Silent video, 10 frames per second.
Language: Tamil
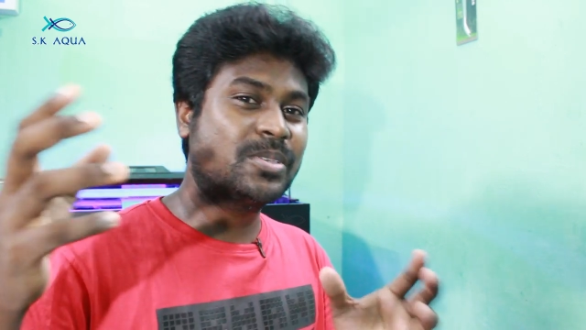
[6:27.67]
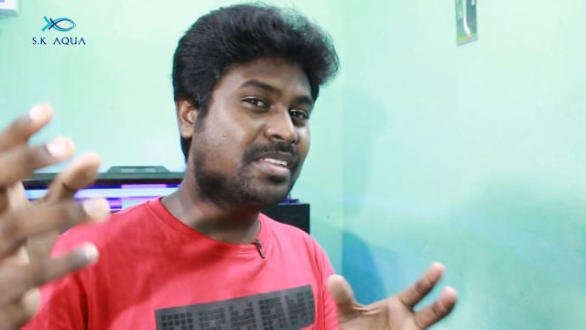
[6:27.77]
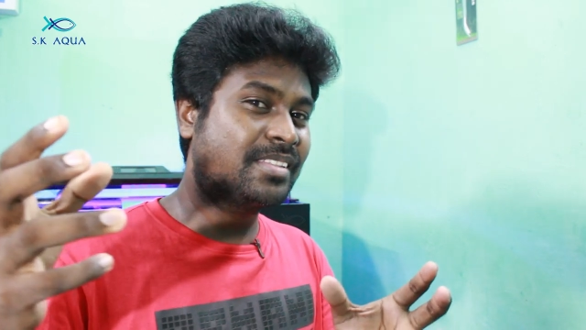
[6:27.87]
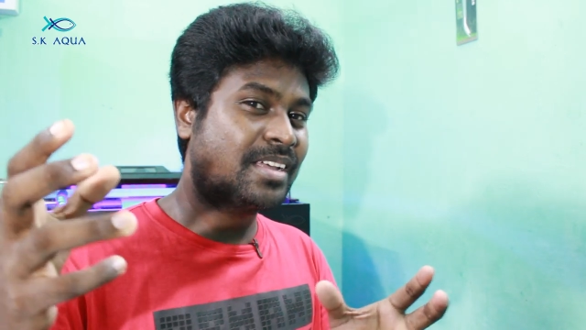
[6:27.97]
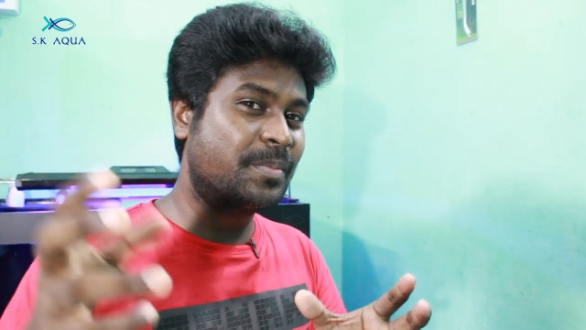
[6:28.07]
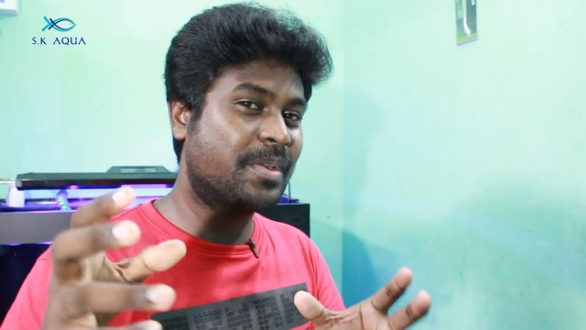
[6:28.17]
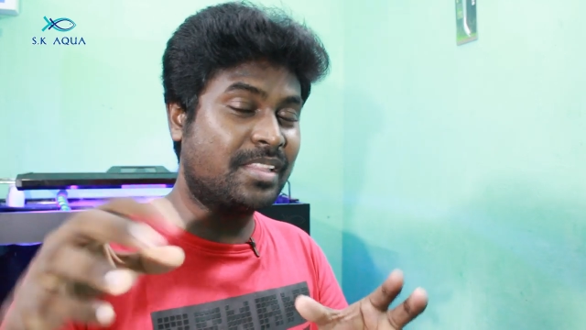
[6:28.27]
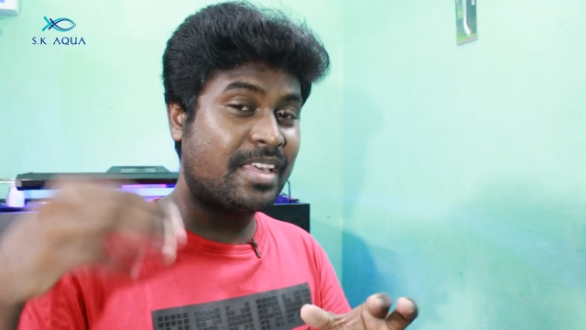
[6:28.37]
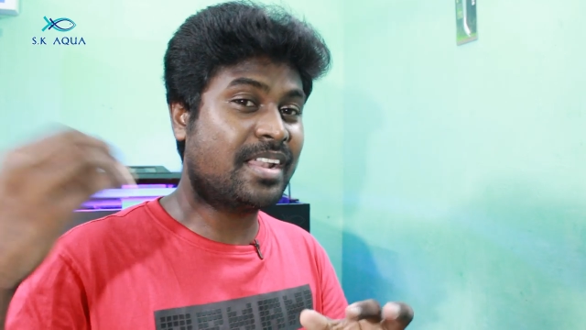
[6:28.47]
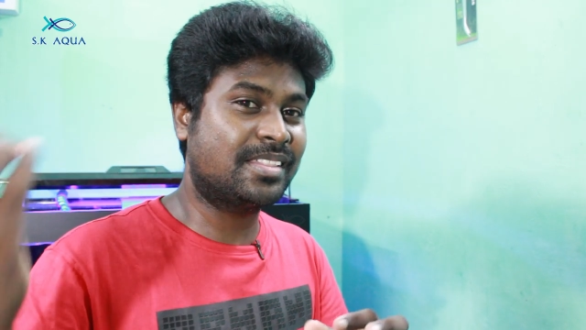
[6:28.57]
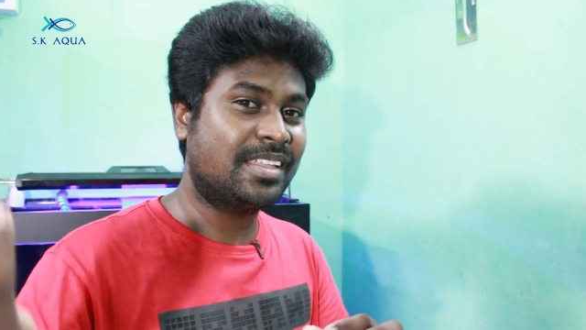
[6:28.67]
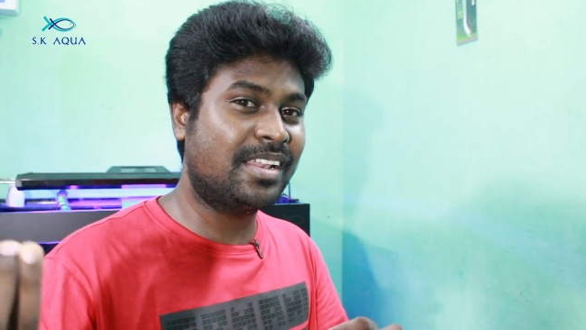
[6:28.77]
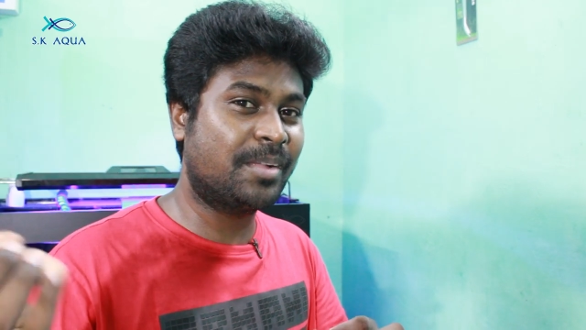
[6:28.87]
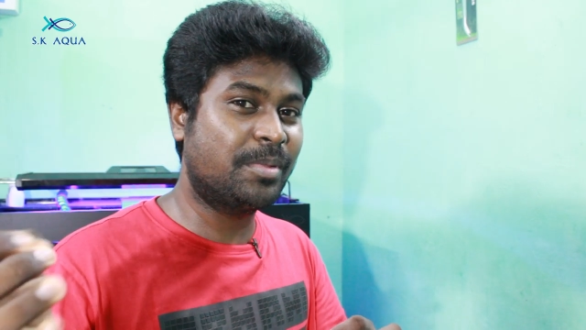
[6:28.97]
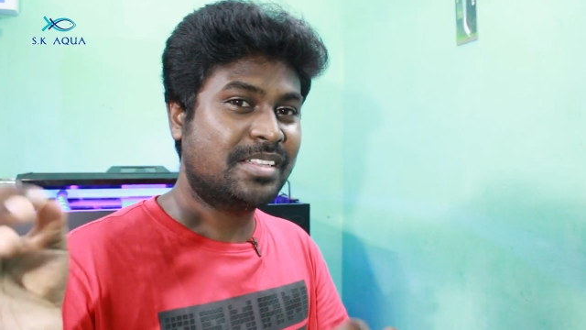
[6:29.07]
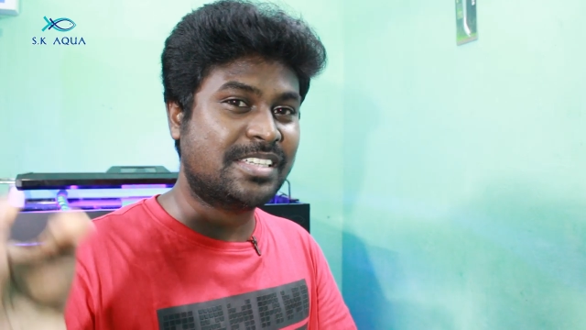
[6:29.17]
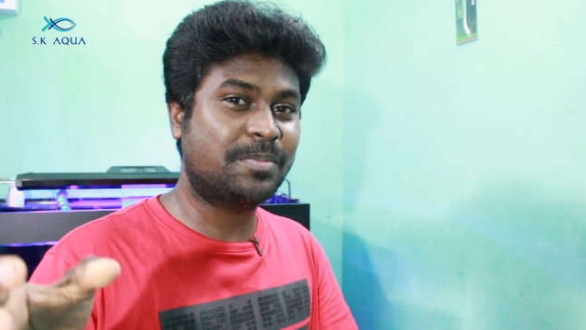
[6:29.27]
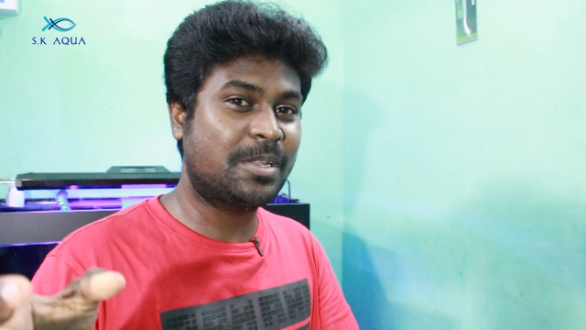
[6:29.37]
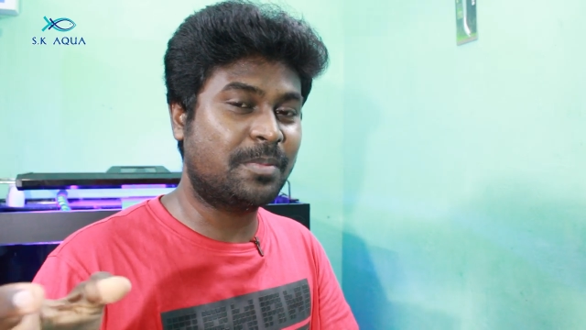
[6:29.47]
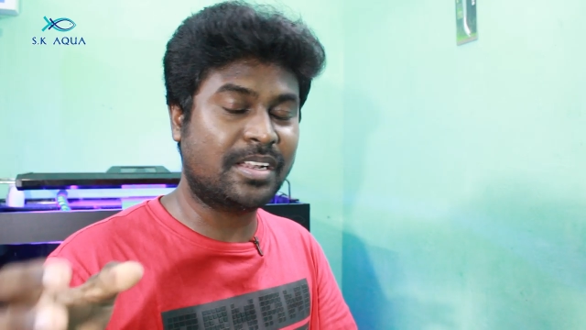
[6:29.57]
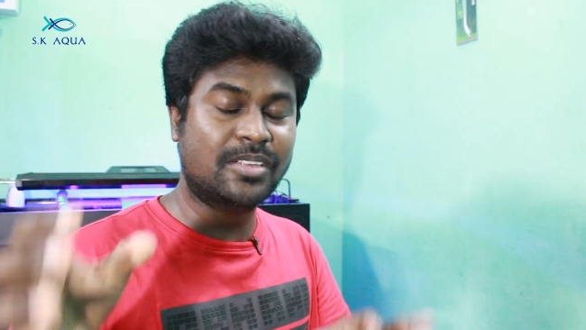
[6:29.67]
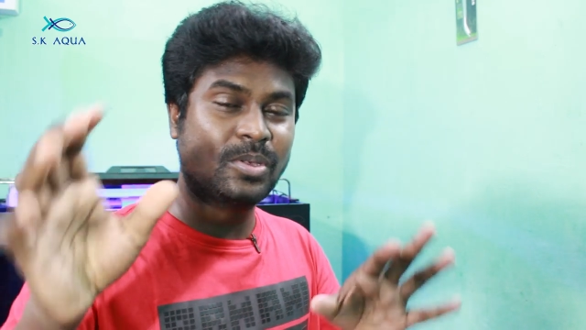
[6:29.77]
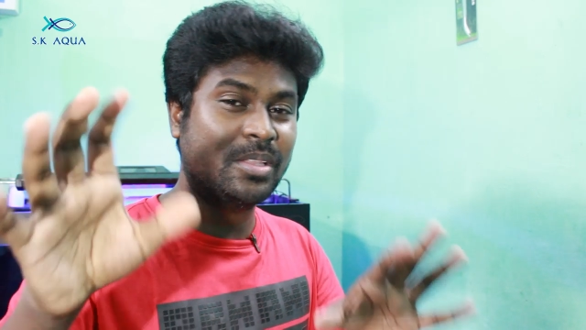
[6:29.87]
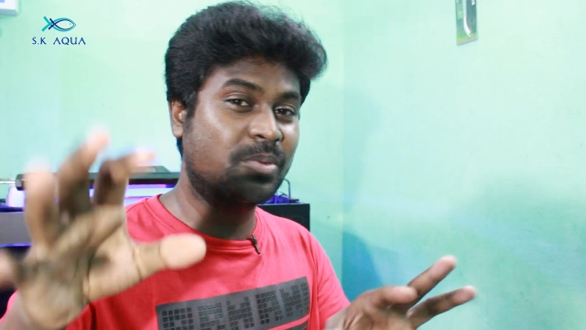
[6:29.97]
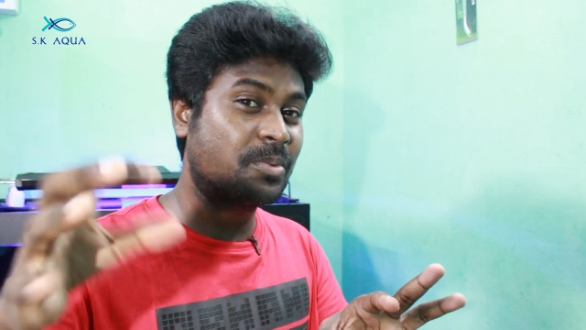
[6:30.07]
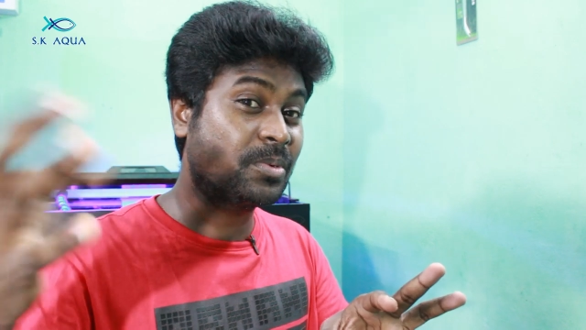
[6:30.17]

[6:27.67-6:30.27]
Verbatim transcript: ஸோ இருந்தாலுமே வந்து யாராவது தெரியல அப்படின்னா செக் பண்ணி பாருங்கள் ஸோ அது